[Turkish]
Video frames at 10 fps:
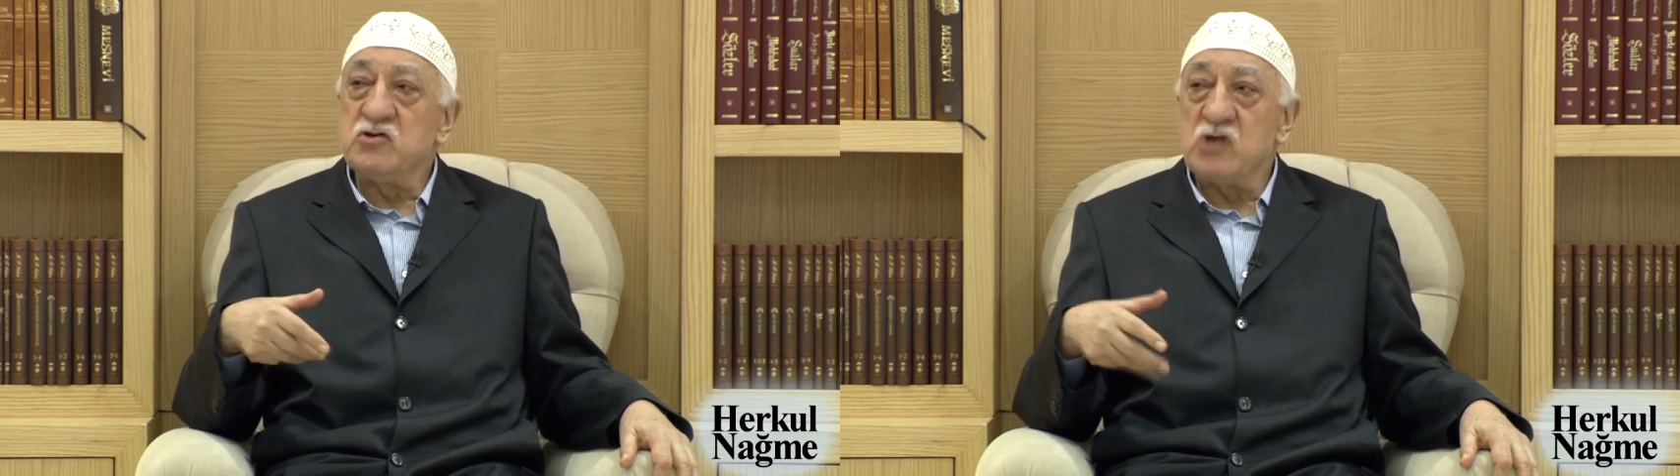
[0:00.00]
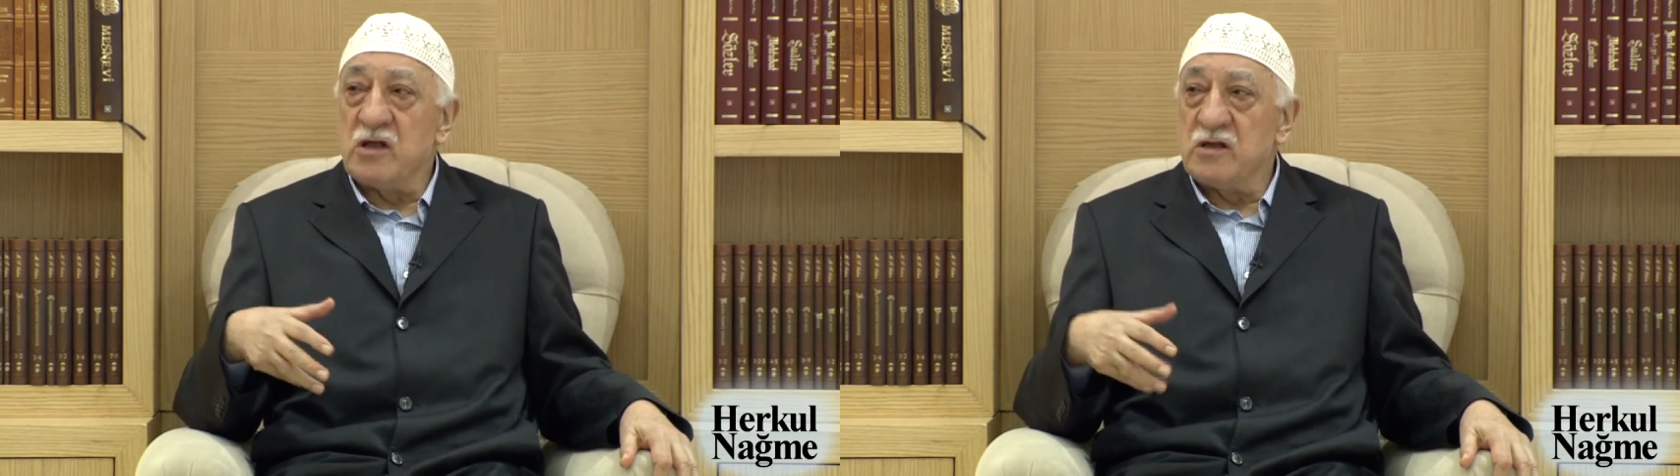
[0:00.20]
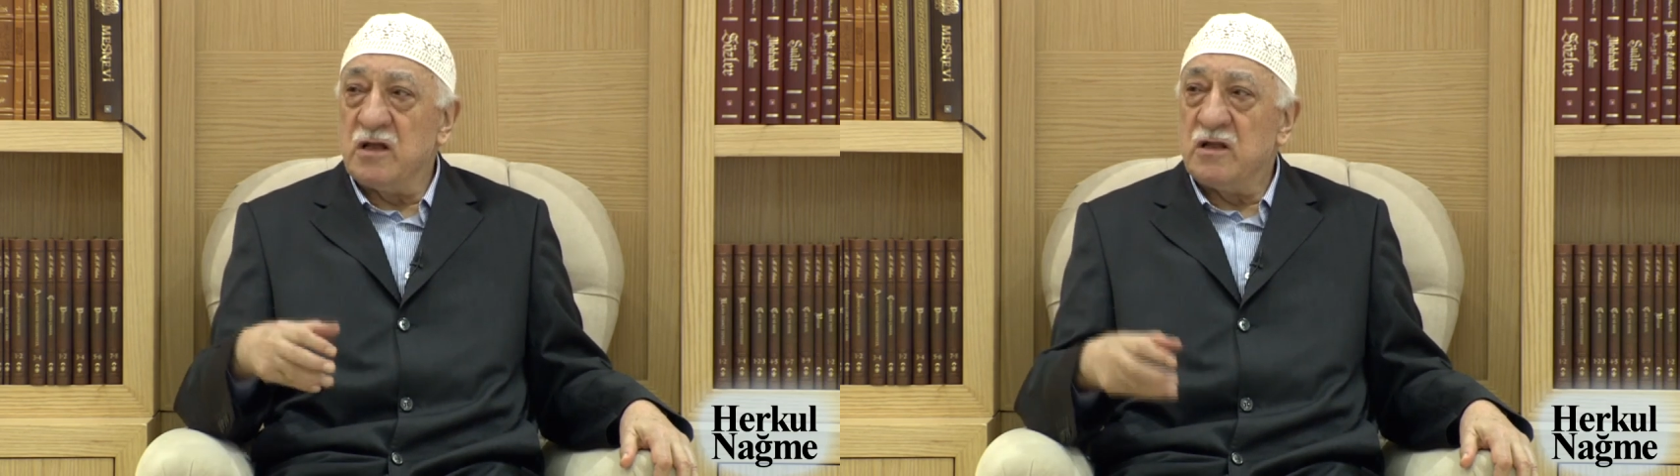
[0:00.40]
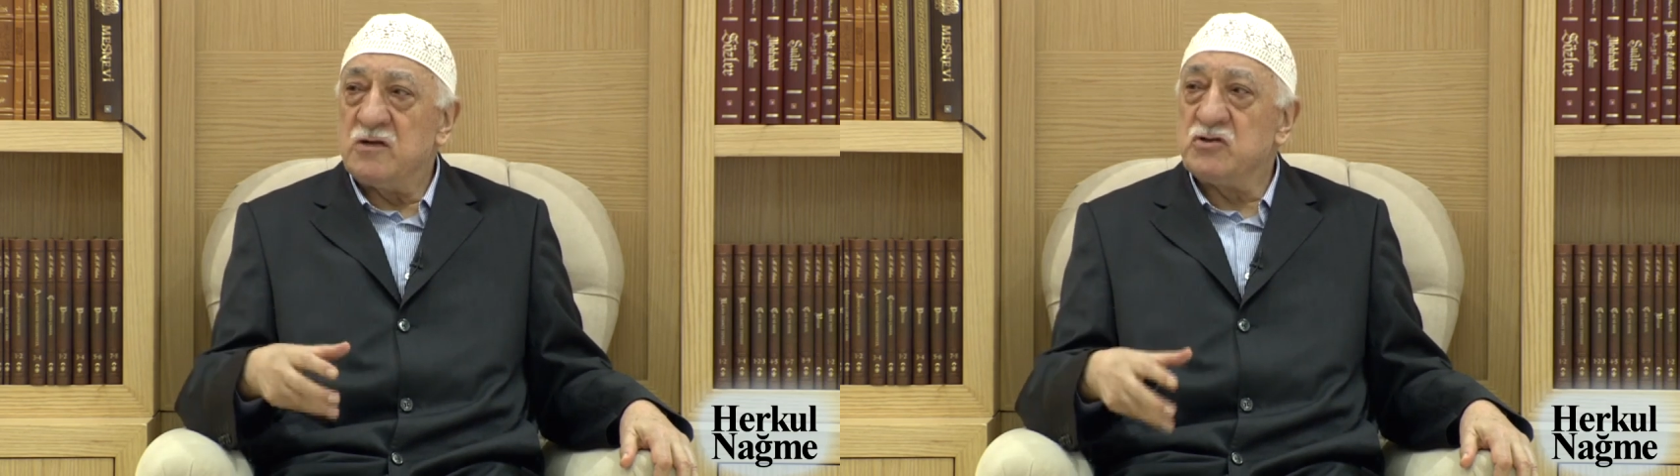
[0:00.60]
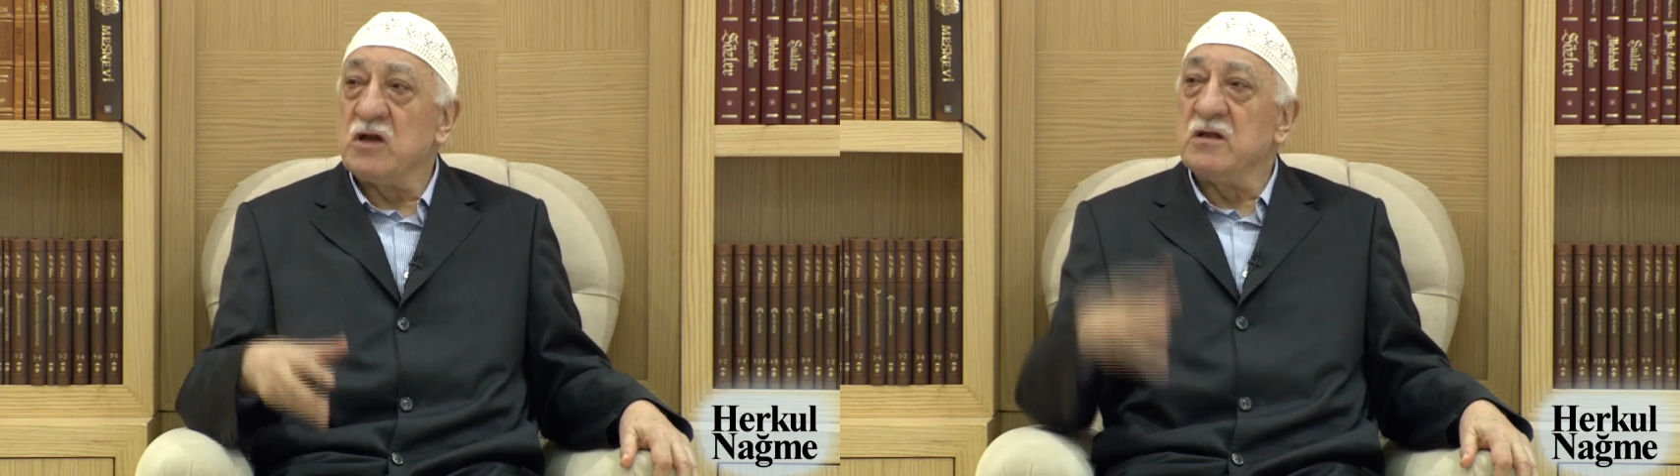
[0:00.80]

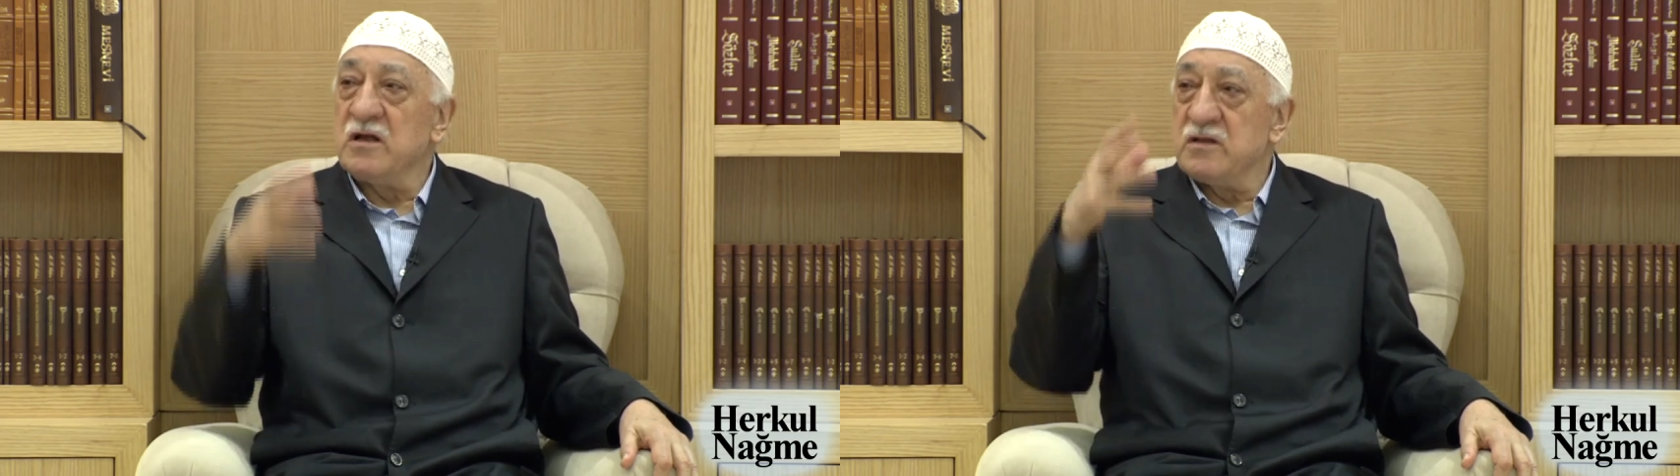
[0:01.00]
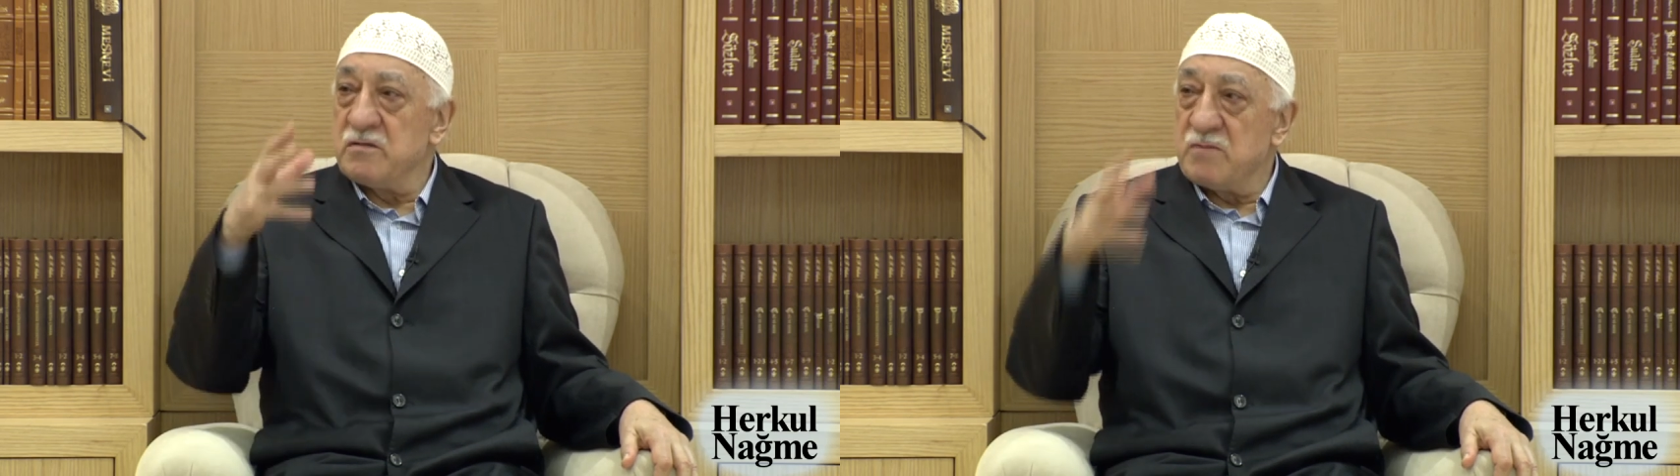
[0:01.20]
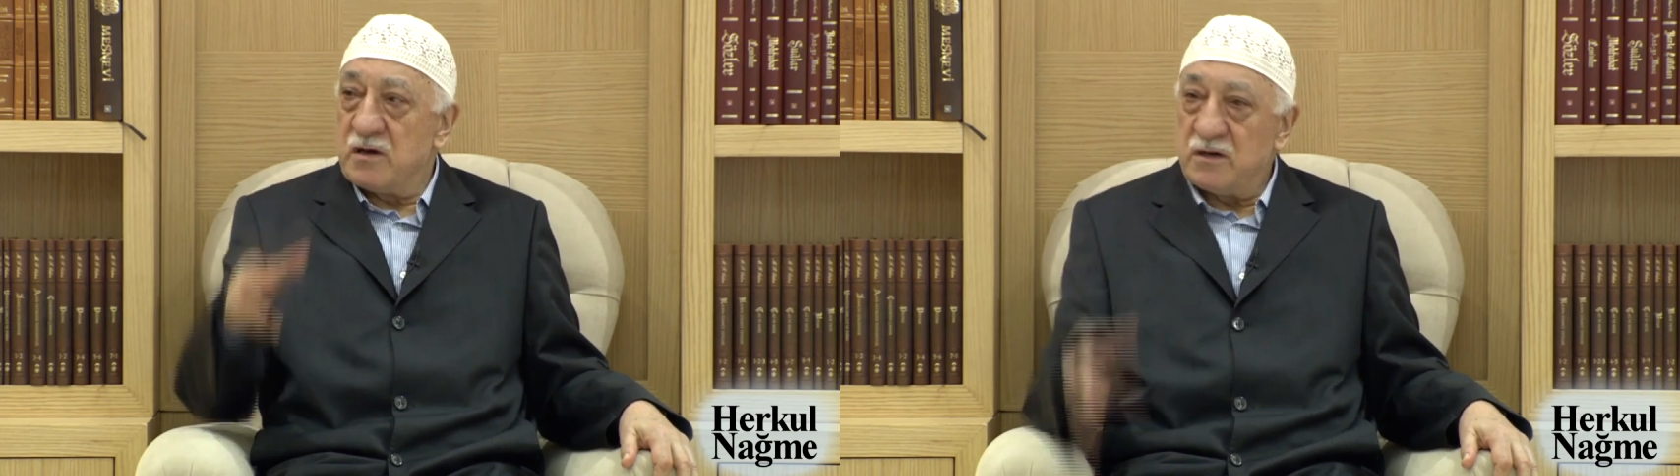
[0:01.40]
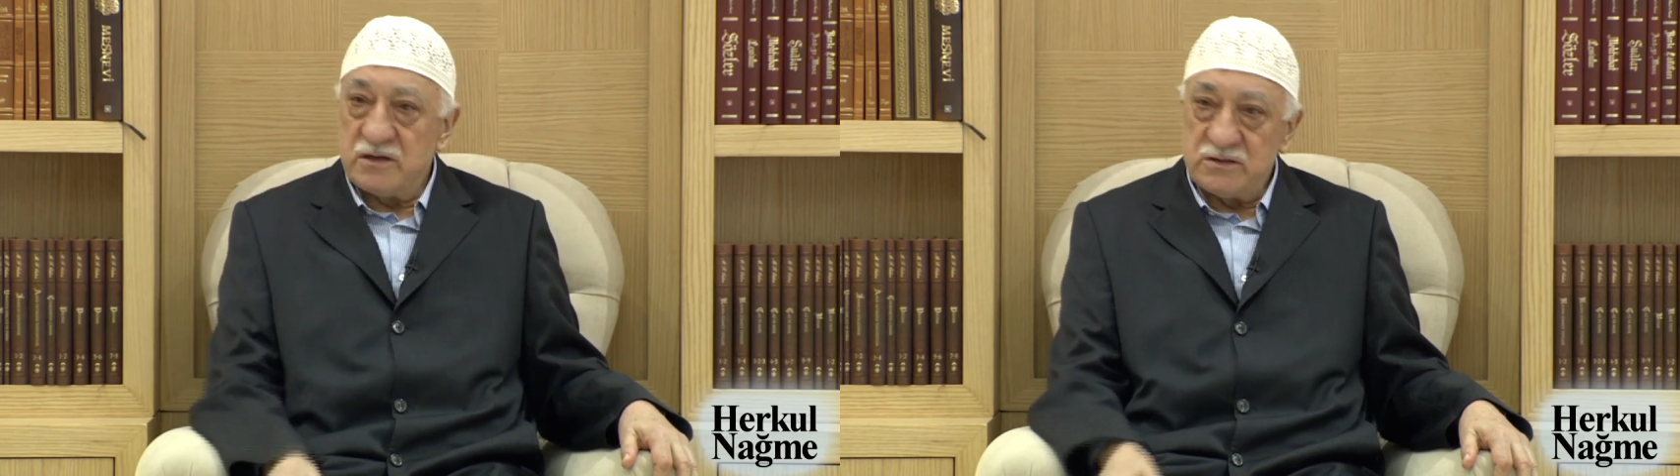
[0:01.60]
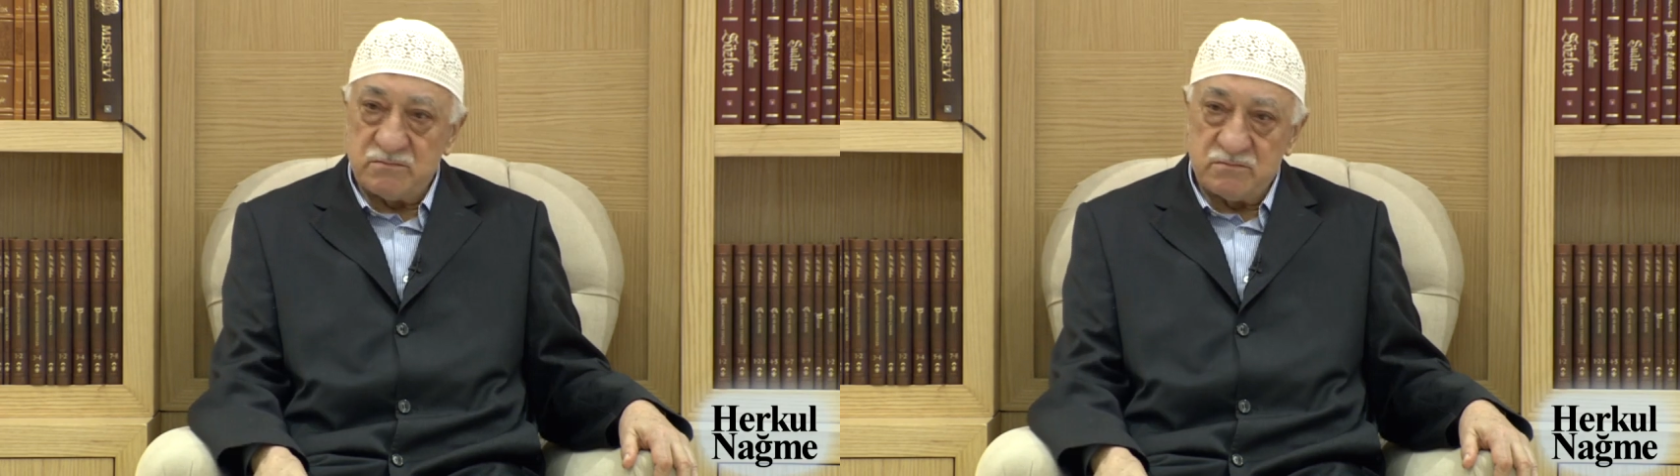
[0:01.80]
cananla canlandırmak
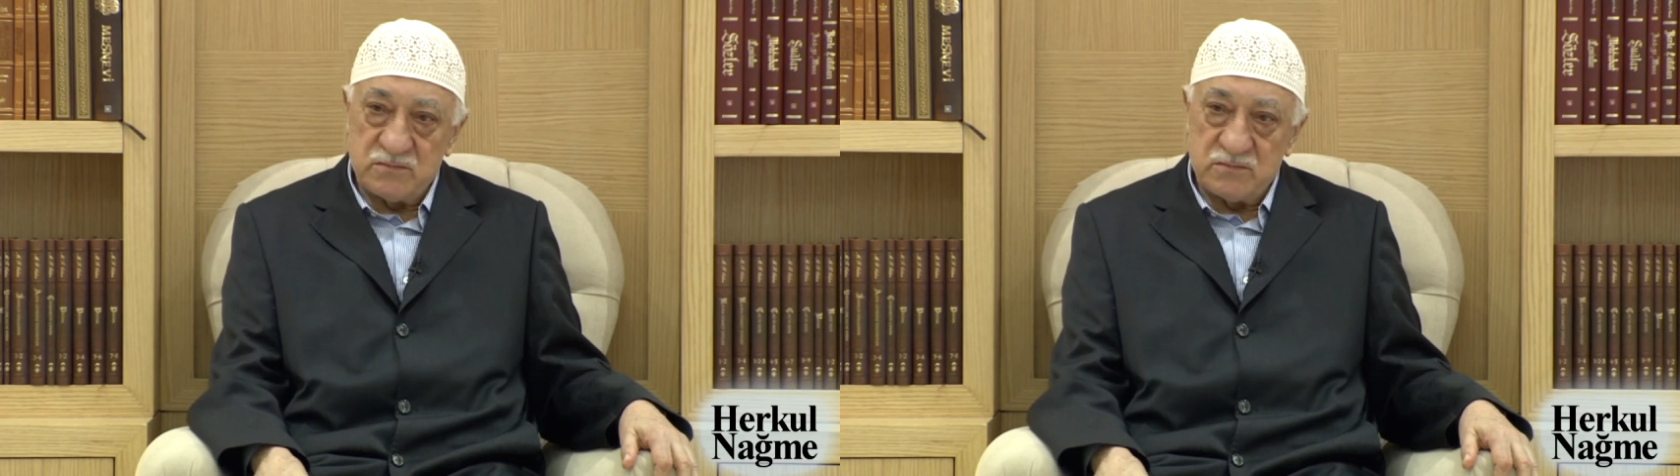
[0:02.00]
lazım.